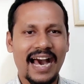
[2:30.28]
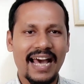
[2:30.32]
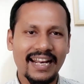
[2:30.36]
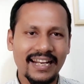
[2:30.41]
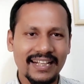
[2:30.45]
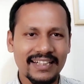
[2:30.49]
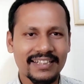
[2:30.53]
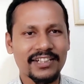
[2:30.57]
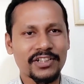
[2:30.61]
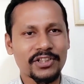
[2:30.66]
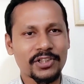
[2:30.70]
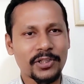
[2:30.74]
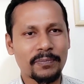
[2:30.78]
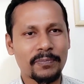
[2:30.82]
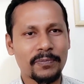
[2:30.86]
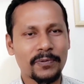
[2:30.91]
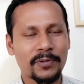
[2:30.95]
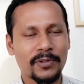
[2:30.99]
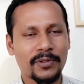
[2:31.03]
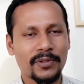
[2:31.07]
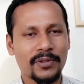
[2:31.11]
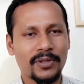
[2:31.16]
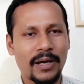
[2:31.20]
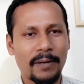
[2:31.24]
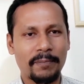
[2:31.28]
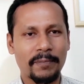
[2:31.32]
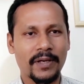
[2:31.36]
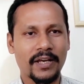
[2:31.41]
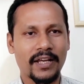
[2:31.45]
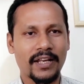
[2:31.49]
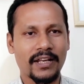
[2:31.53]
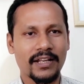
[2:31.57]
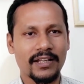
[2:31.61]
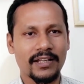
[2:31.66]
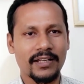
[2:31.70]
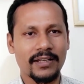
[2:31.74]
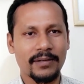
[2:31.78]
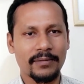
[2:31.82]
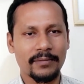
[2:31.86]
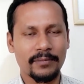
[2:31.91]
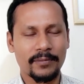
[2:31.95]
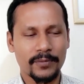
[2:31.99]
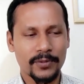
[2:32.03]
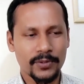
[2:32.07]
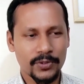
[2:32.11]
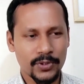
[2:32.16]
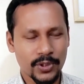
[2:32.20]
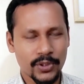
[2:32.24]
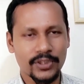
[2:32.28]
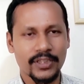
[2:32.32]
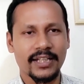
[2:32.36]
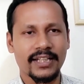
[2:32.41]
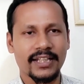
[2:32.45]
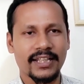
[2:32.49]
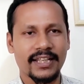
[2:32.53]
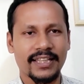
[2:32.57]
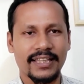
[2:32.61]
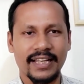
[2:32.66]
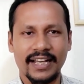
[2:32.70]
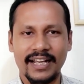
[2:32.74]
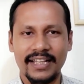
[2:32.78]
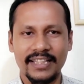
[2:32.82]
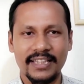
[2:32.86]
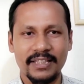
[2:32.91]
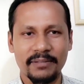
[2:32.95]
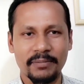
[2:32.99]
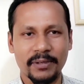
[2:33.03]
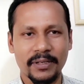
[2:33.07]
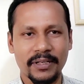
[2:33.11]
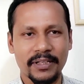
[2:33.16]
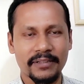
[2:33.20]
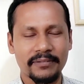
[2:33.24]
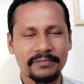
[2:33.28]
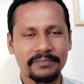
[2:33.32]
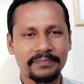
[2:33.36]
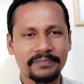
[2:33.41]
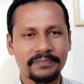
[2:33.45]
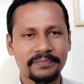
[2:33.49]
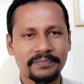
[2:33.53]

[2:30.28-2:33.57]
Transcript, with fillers: আরেকটা স্বপ্ন আপনার সন্তানকে দেখাইতে পারেন